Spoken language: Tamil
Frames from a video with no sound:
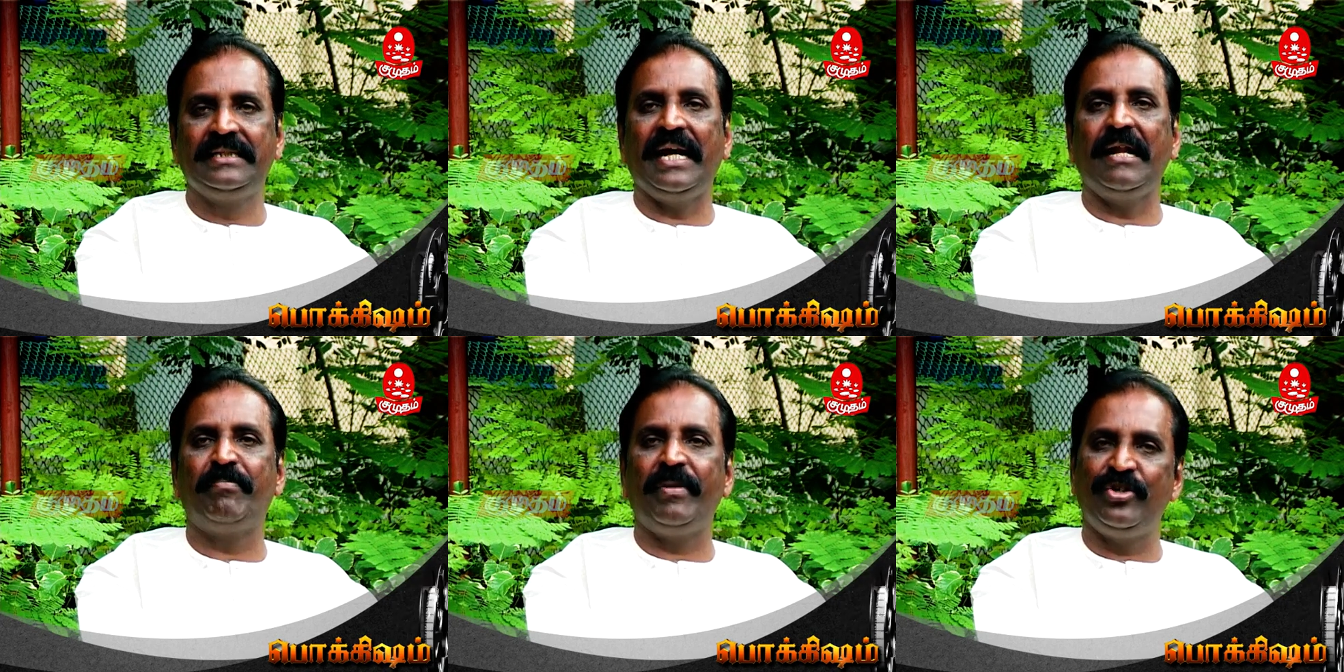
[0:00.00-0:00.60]

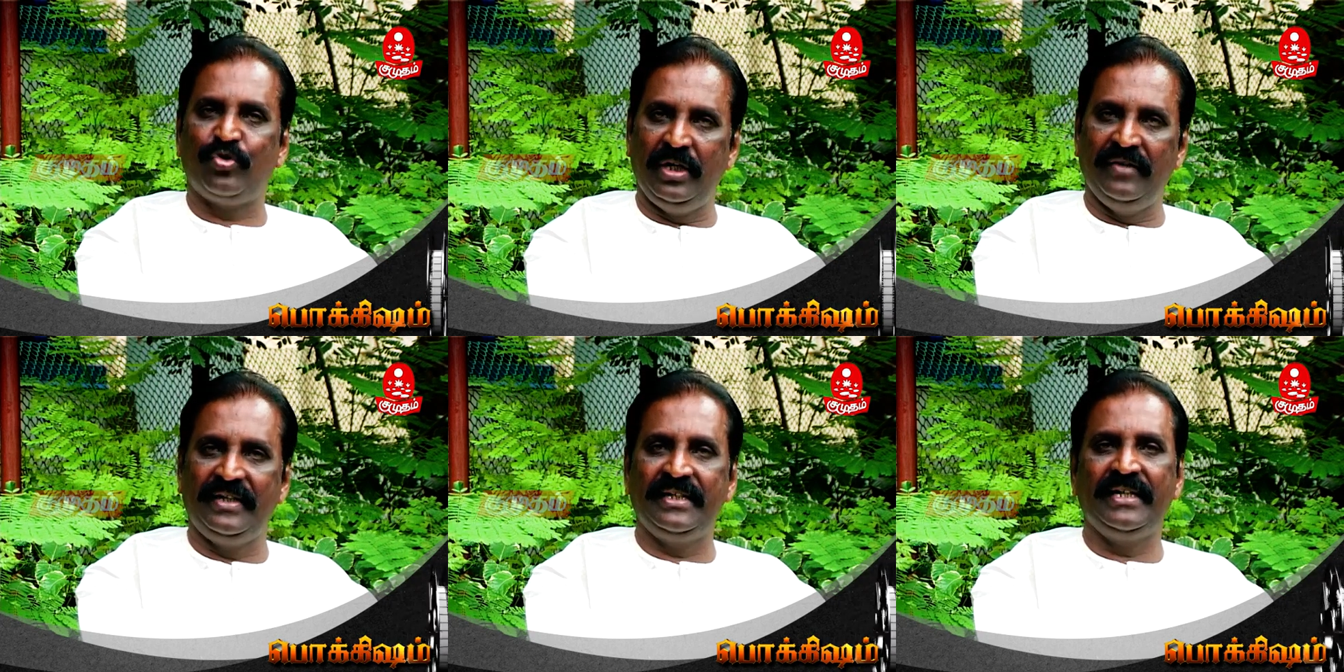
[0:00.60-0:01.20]
தலைப்பை
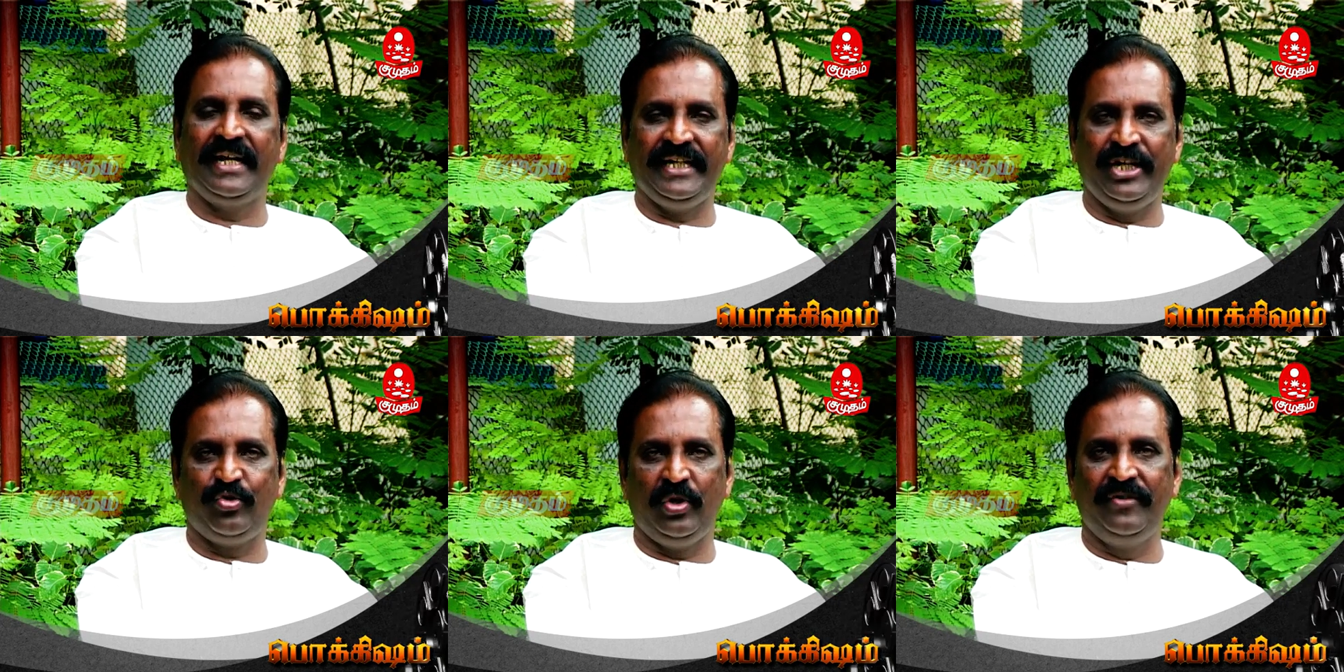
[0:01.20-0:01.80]
சொல்லிவிட்டு
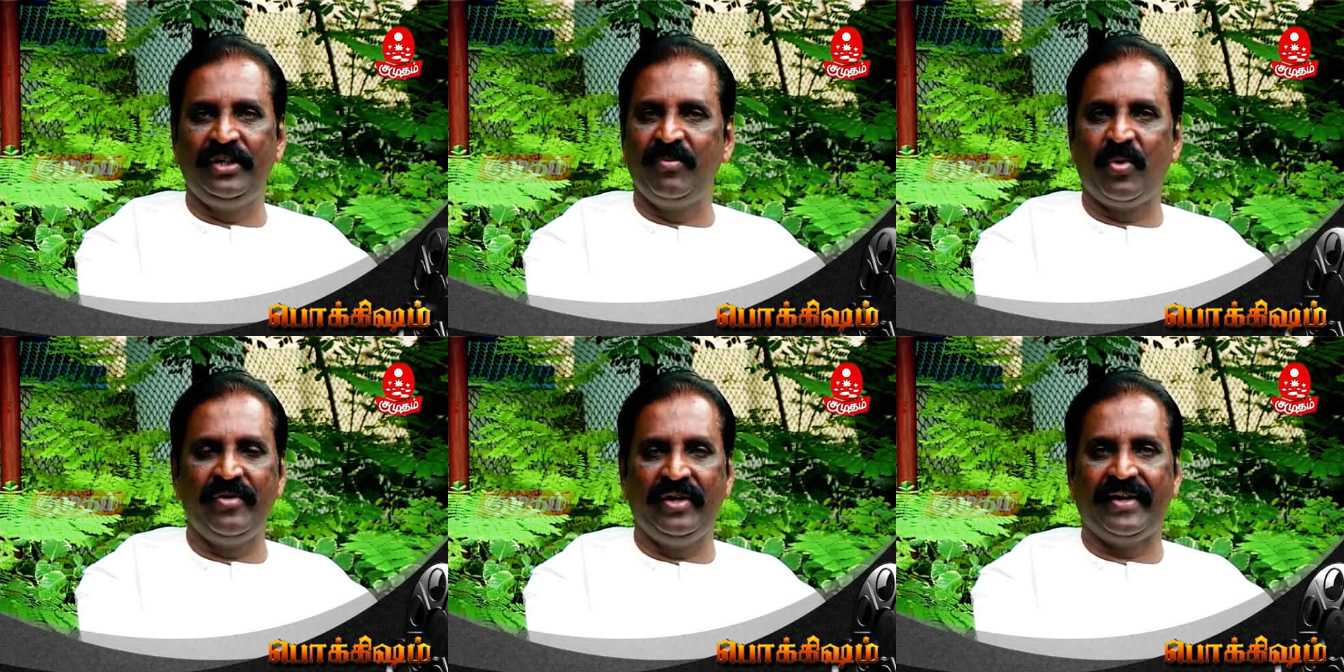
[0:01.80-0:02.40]
கதையை சொல்லிவிட்டு
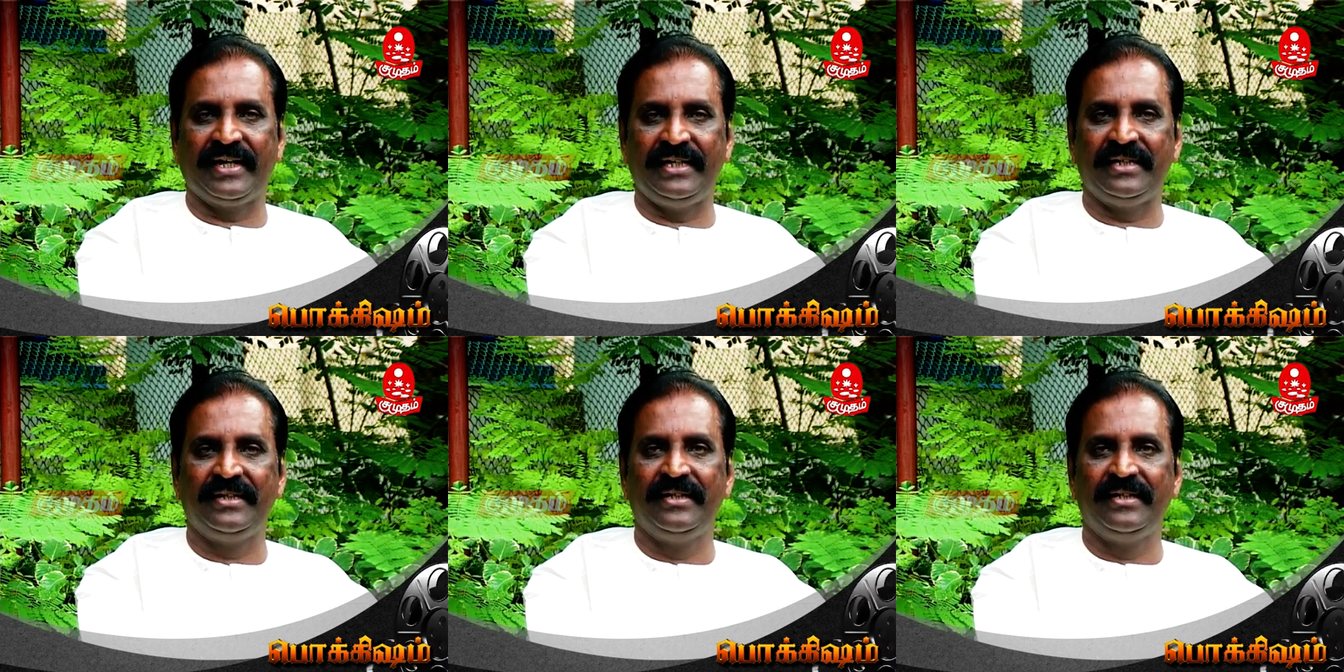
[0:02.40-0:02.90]
போய்விடுவார்கள்